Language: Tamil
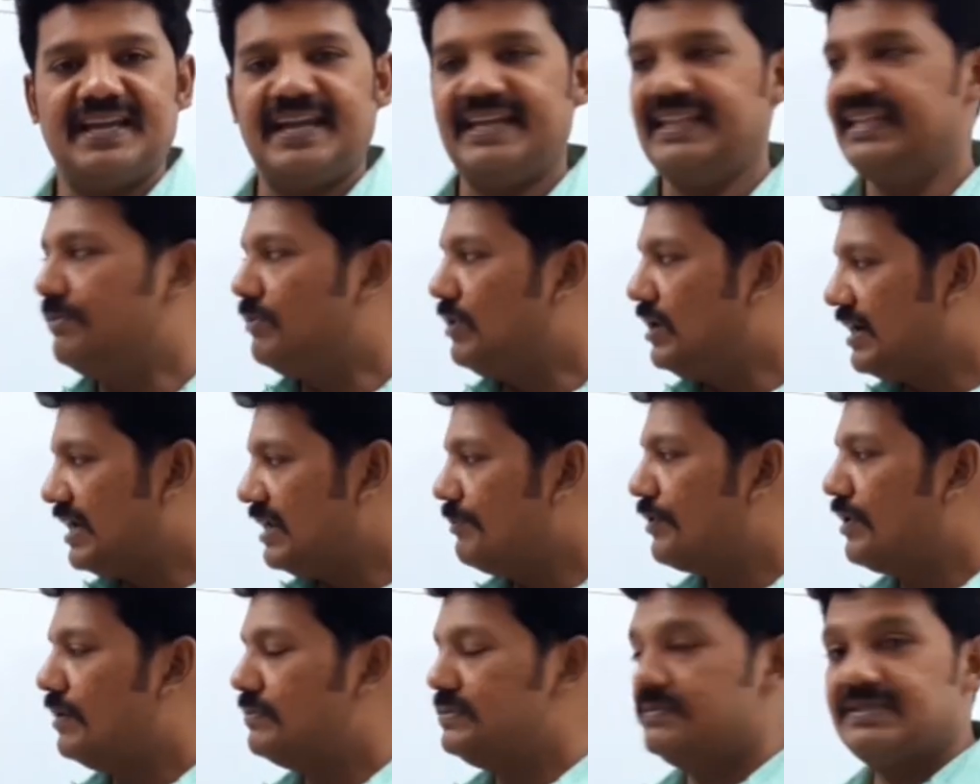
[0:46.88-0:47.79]
இந்த மாடல்
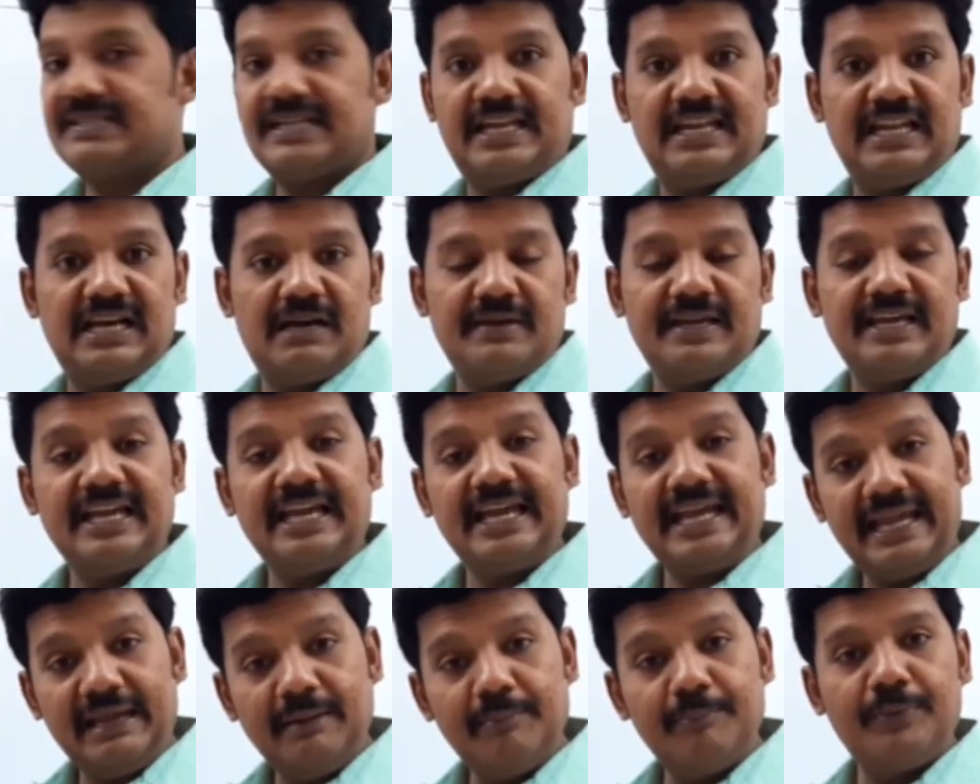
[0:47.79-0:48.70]
ப்ராப்ளம்ஸ் எல்லாமே
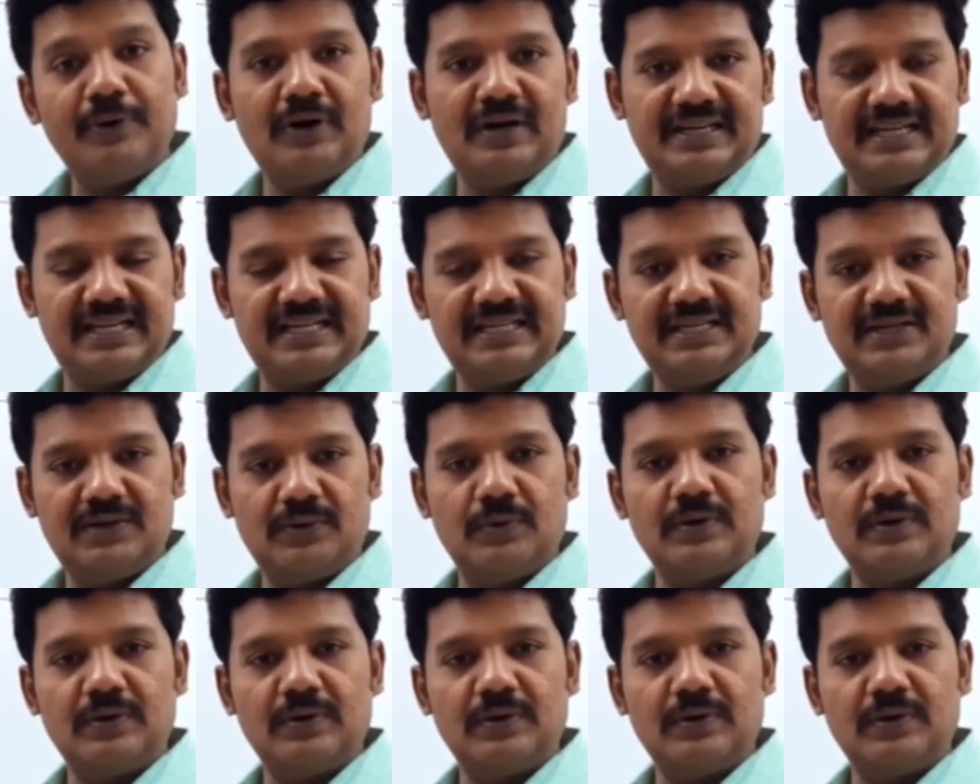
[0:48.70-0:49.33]
இம்பார்ட்டன்ட்